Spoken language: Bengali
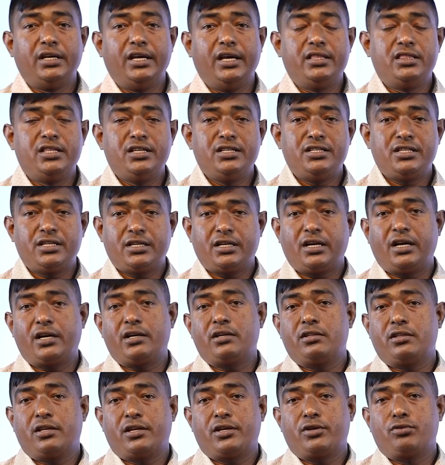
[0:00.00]
এই তিনটি কার্ড
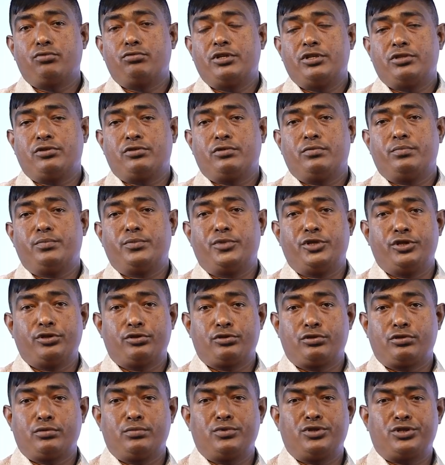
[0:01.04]
দ্বারা গঠিত
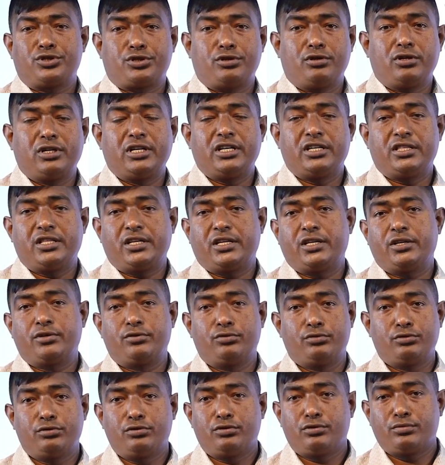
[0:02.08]
বৃহত্তম সংখ্যা থেকে
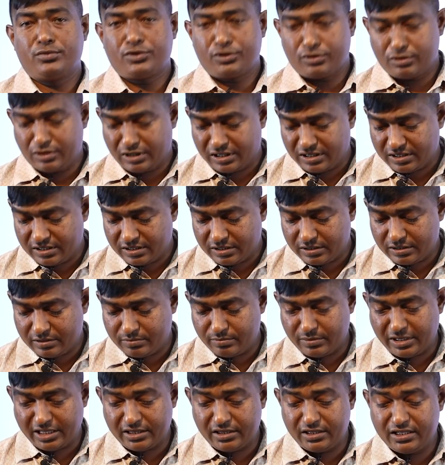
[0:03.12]
ক্ষুদ্রতম সংখ্যা
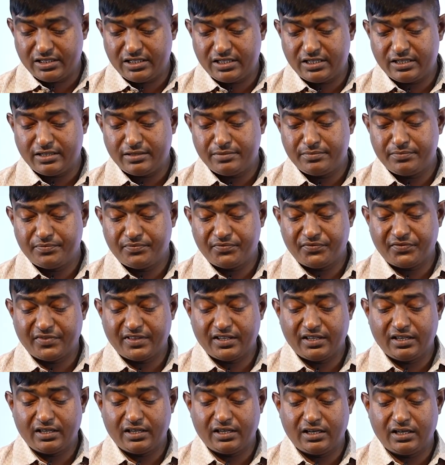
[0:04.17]
বাদ দিয়েছিলাম
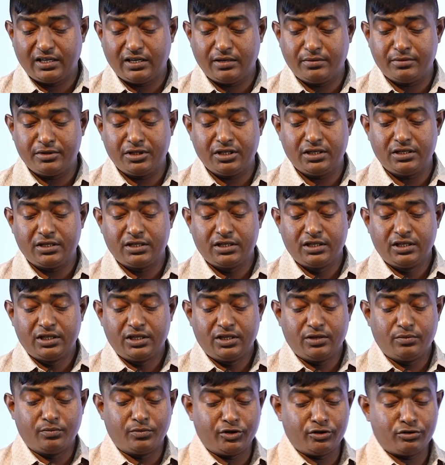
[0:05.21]
আমাদের
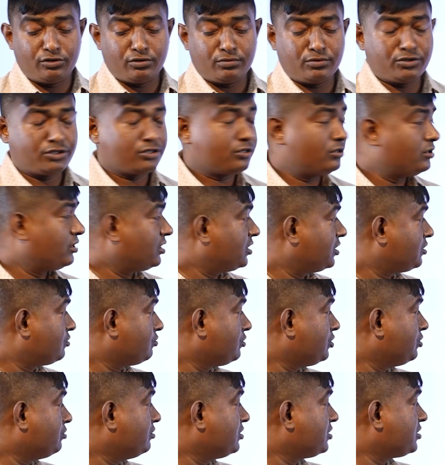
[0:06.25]
বৃহত্তম সংখ্যা
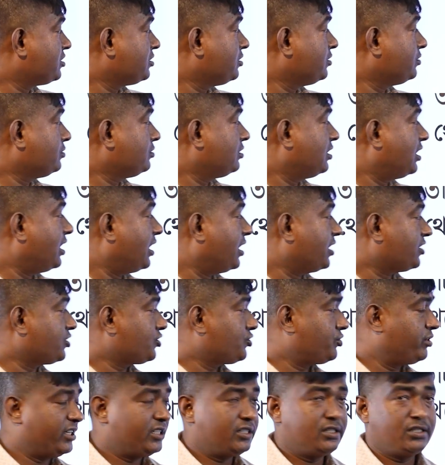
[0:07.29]
তৈরি হয়েছিল
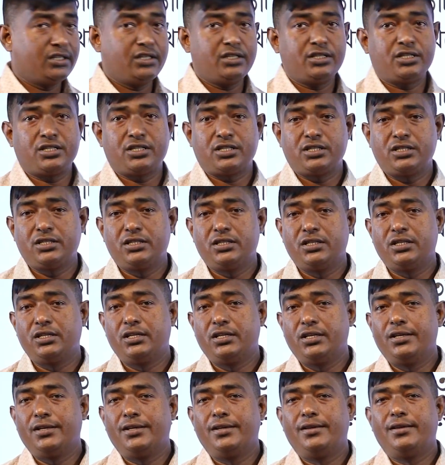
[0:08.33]
আটশো একত্রিশ
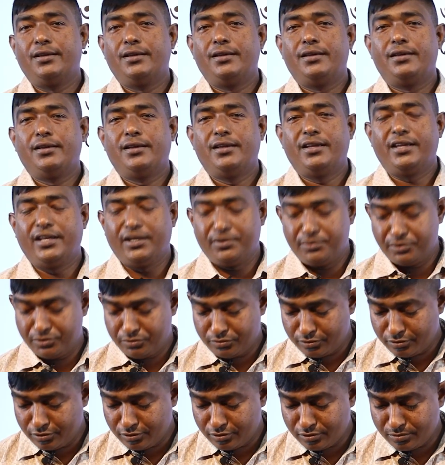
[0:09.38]
এবং
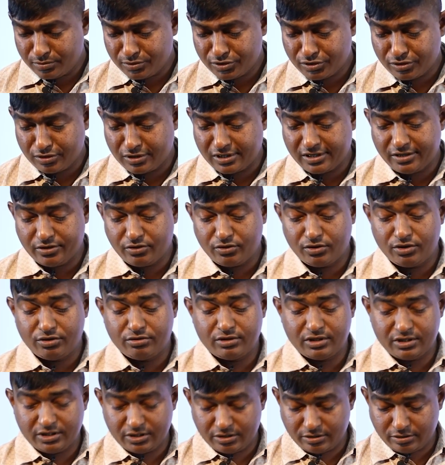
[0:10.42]
ক্ষুদ্রতম সংখ্যা তৈরি
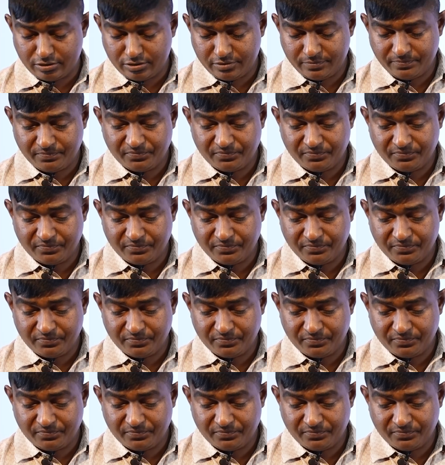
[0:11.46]
হয়েছিল